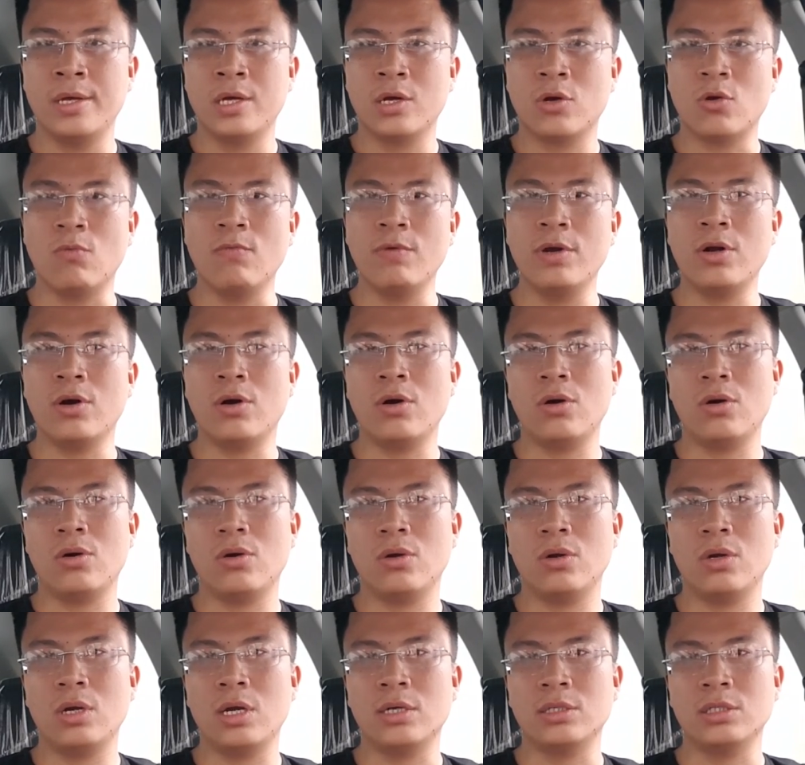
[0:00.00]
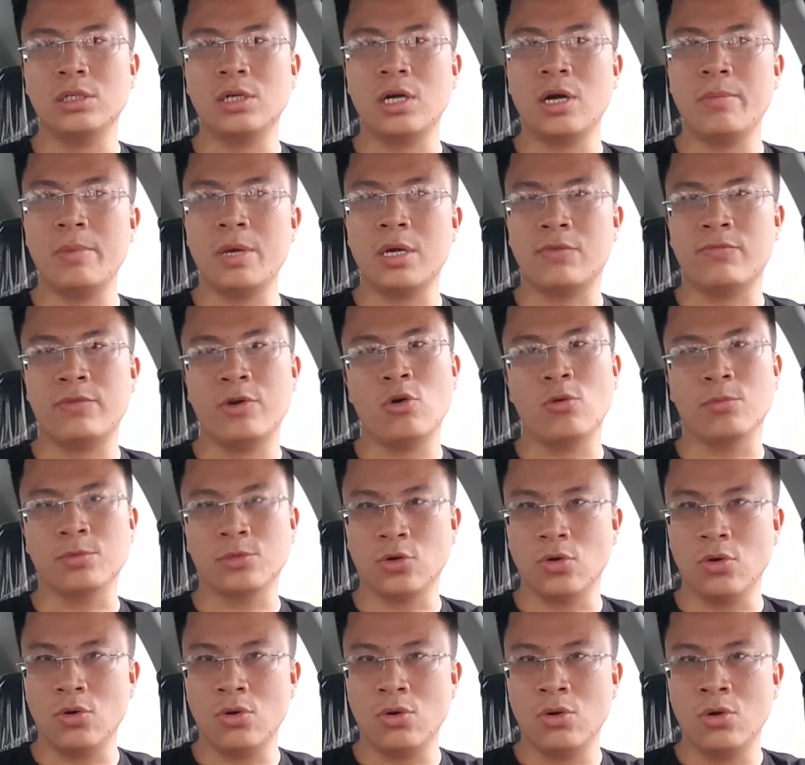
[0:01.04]
cùng với đó là sự khác biệt về hộp
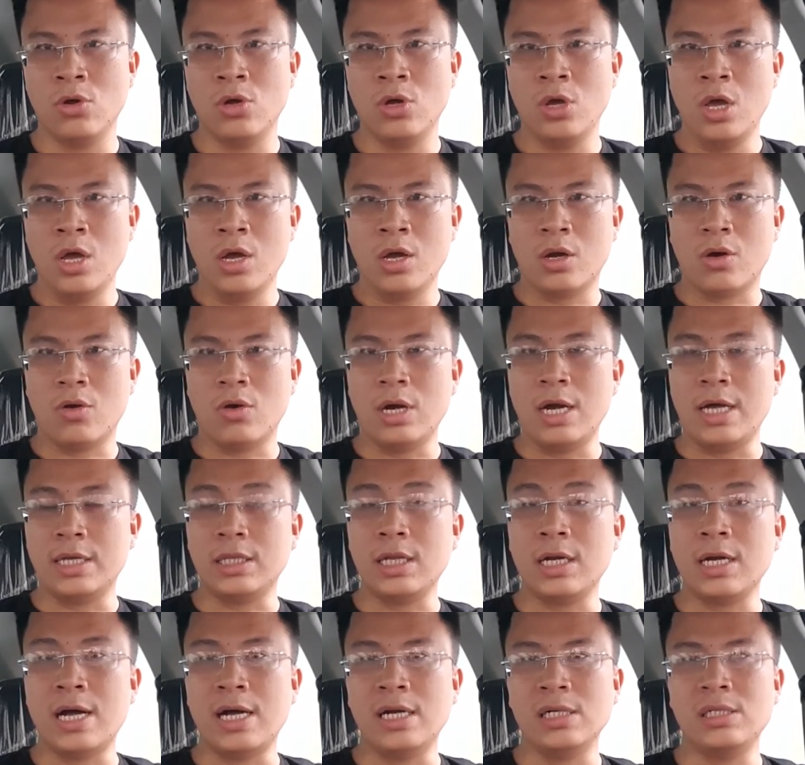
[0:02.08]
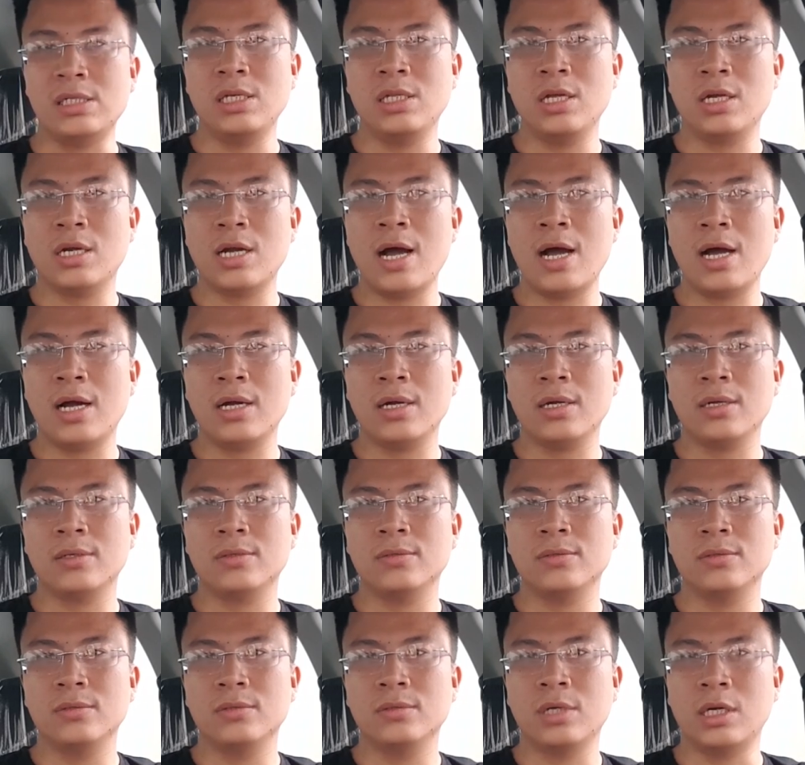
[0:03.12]
số còn lại tất cả tiết khác
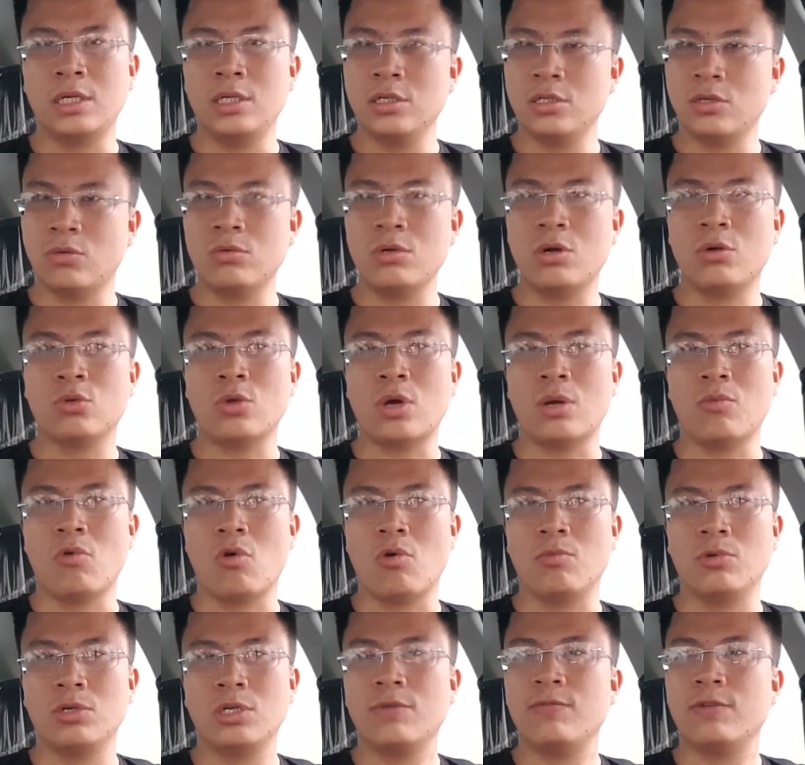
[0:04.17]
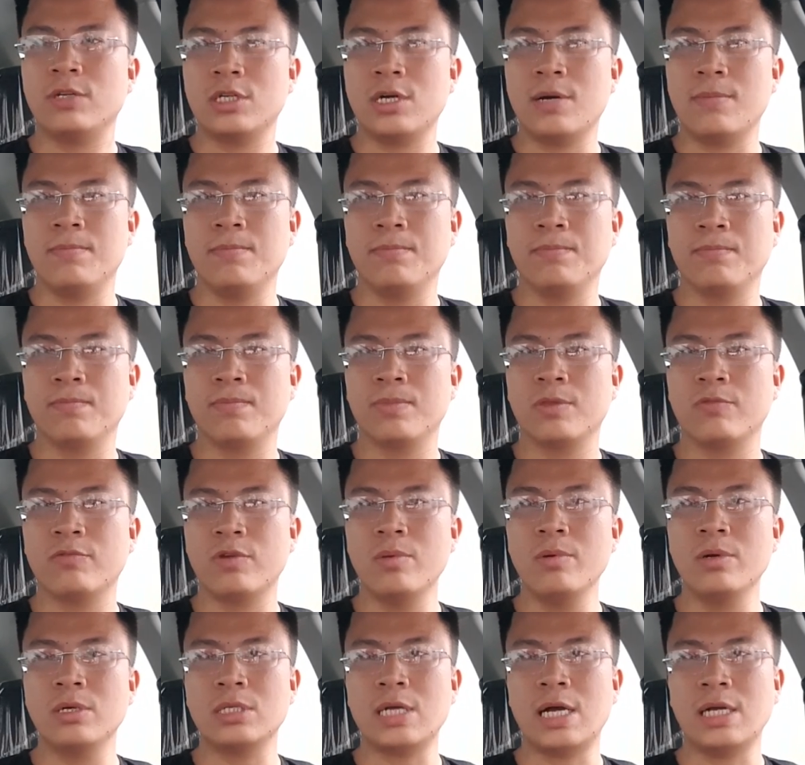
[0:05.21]
gần như giống nhau toàn bộ 100%
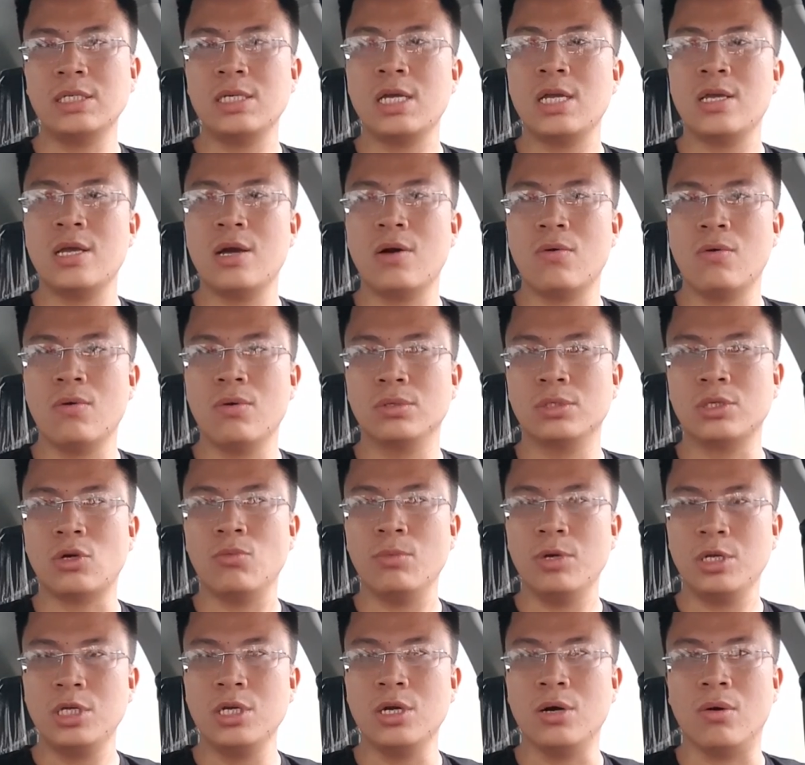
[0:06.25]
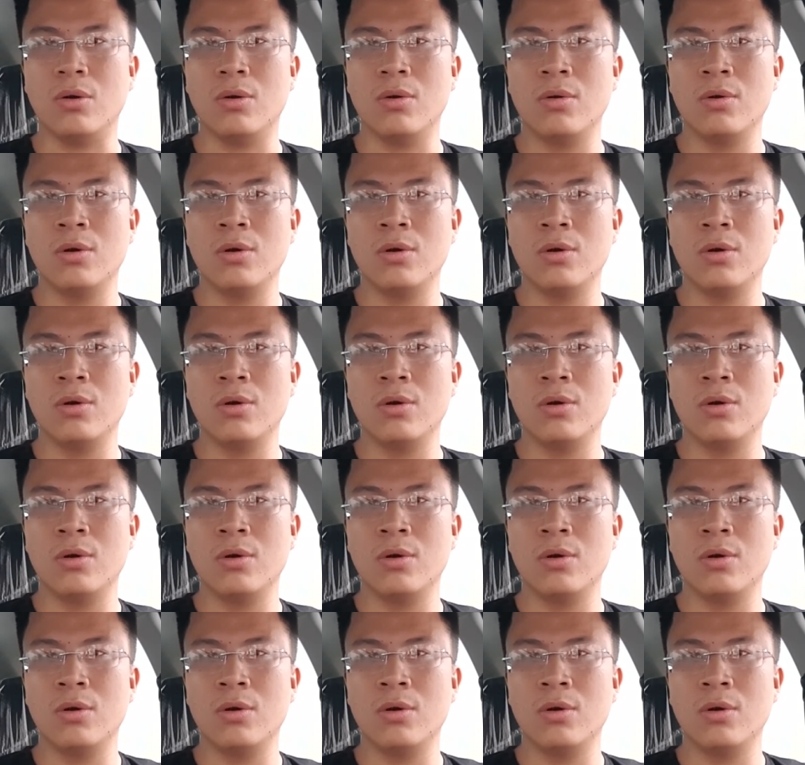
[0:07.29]
với mức giá chênh nhau 60 triệu